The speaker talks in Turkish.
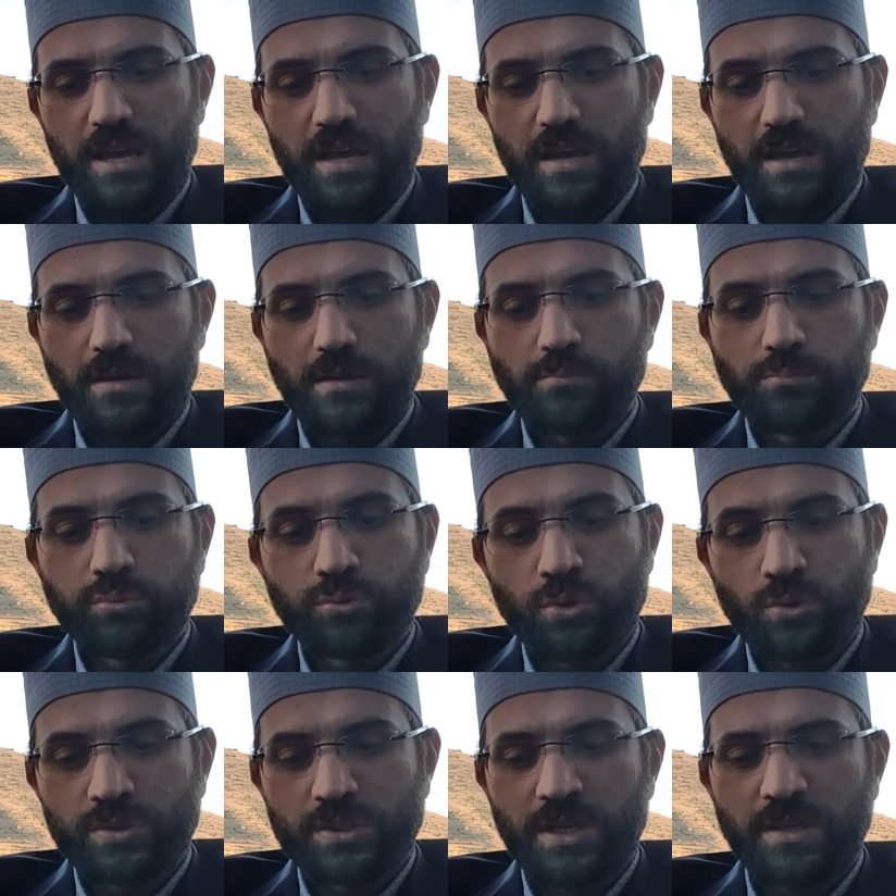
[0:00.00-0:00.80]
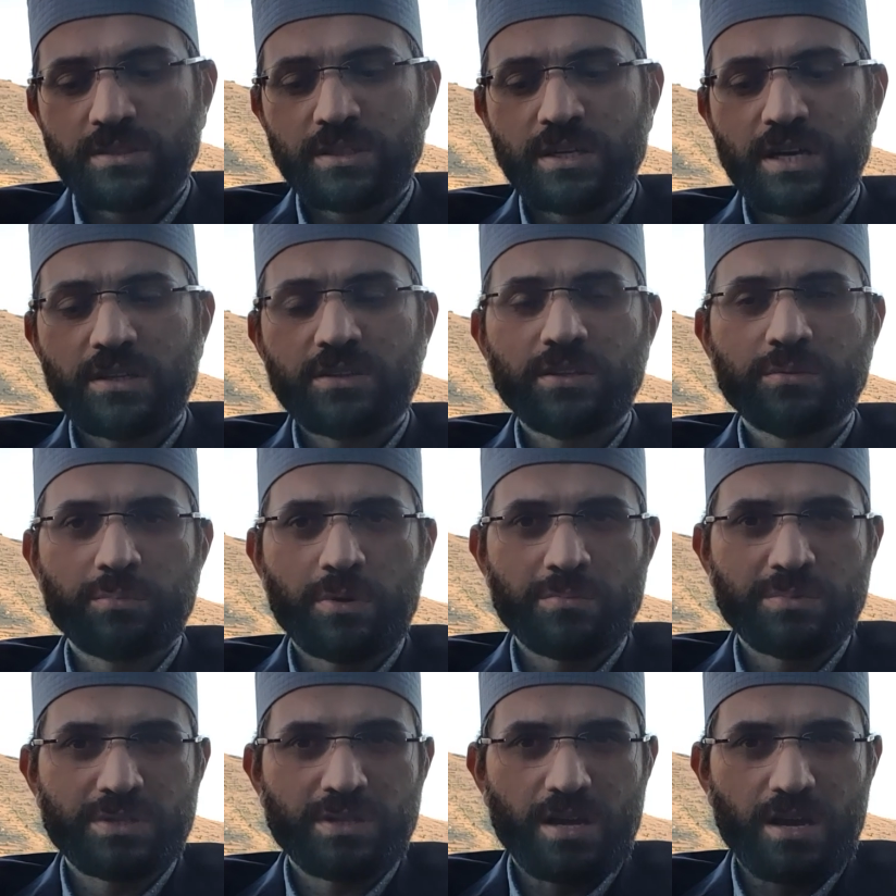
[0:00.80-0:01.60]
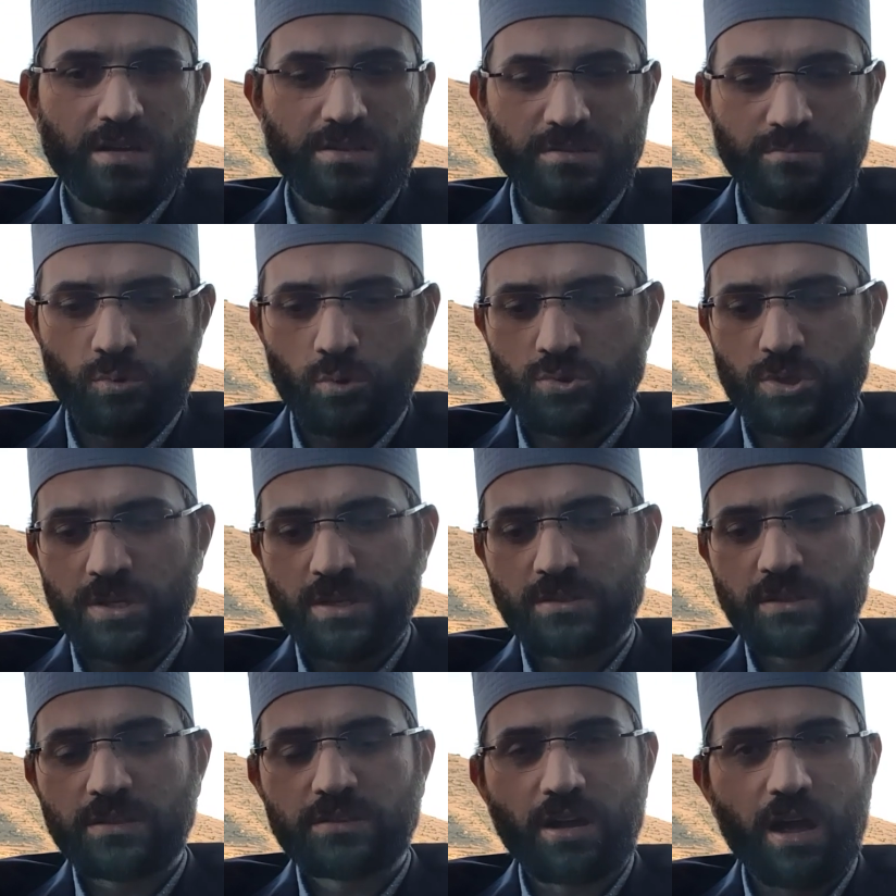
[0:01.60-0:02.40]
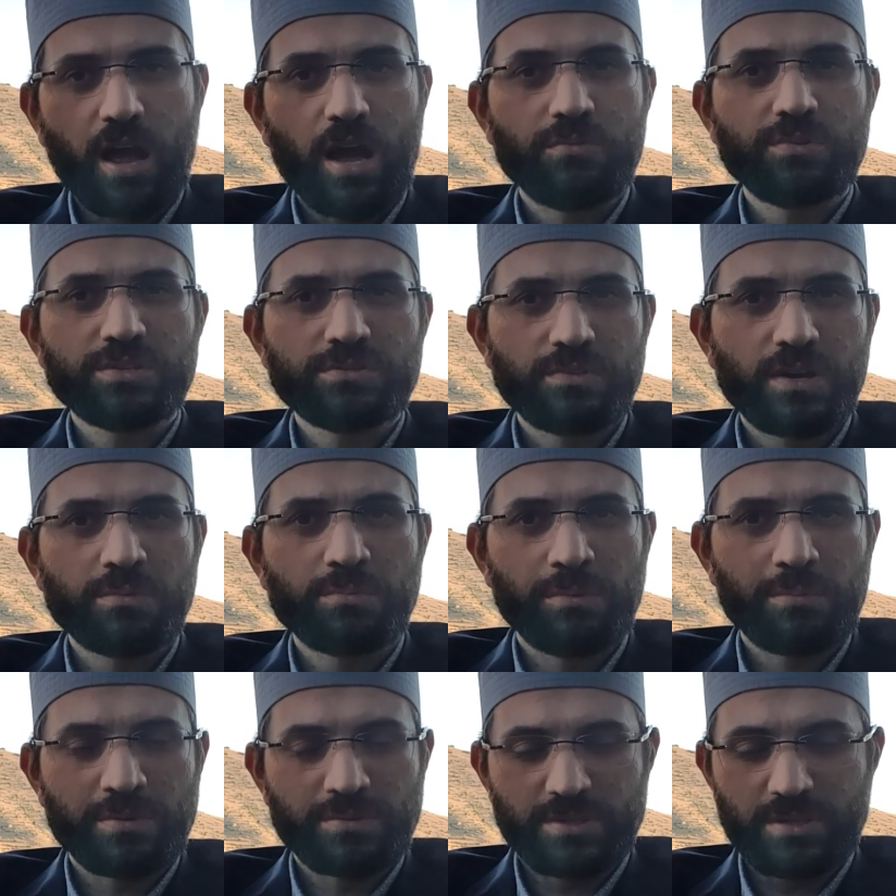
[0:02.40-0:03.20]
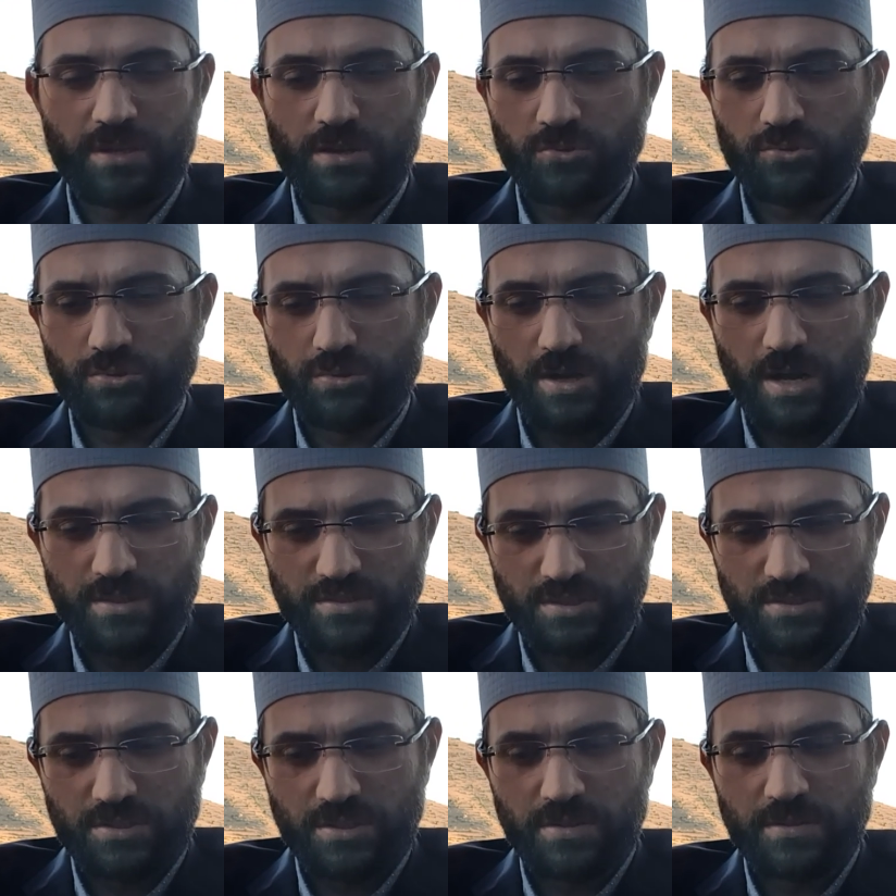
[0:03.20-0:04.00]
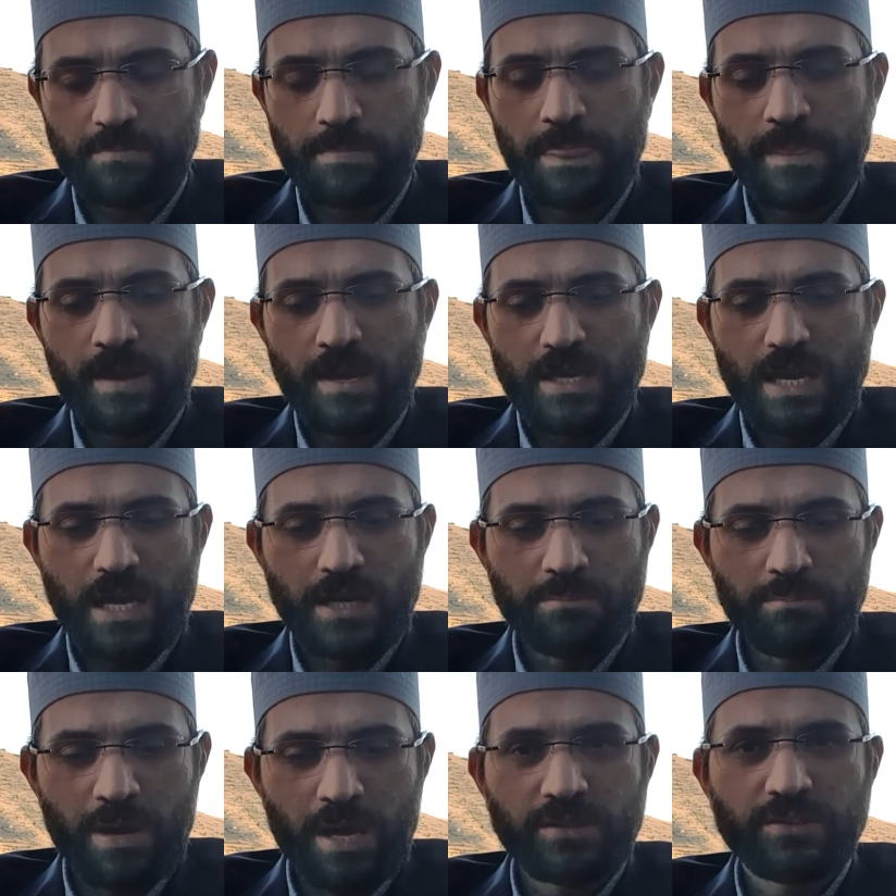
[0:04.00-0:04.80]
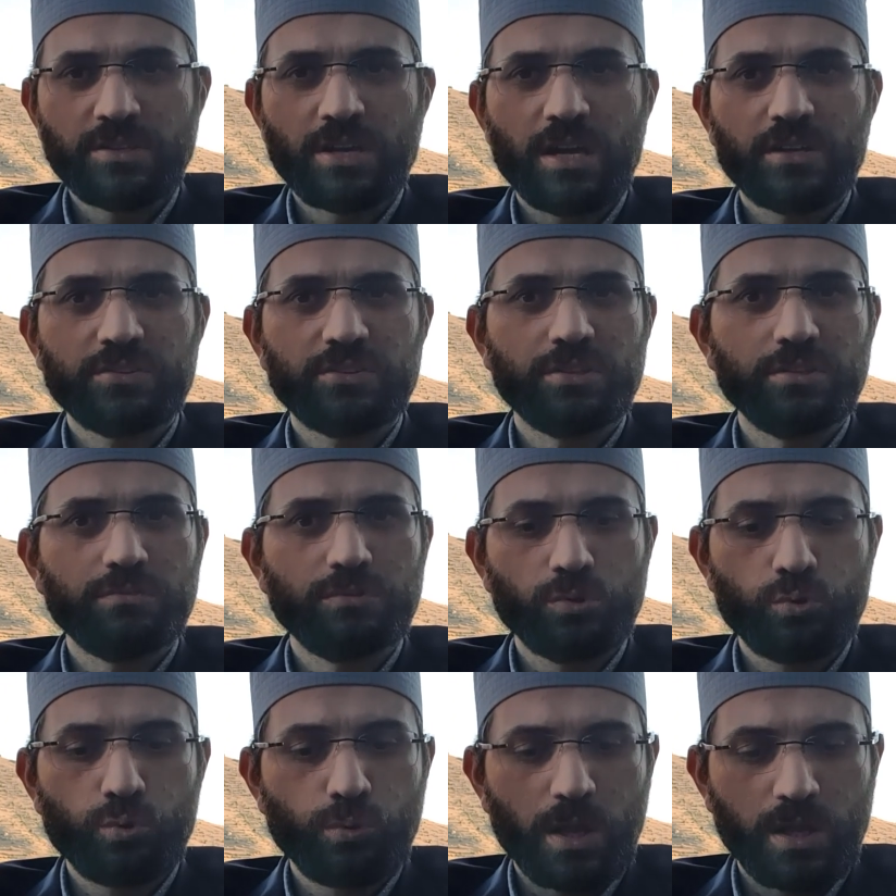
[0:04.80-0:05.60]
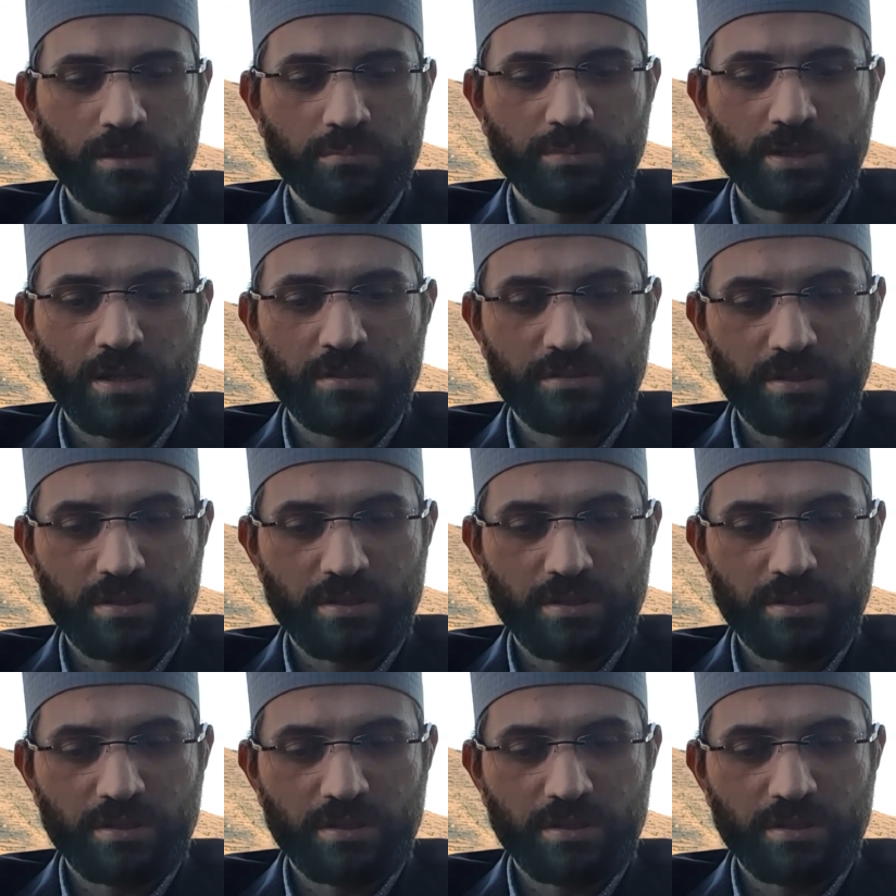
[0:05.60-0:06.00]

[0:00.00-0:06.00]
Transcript: E, bu noktaya dikkat etmemiz lazım. Özellikle taviz vermememiz gerekiyor kardeşlerim. Yani medya, TV kullanımına,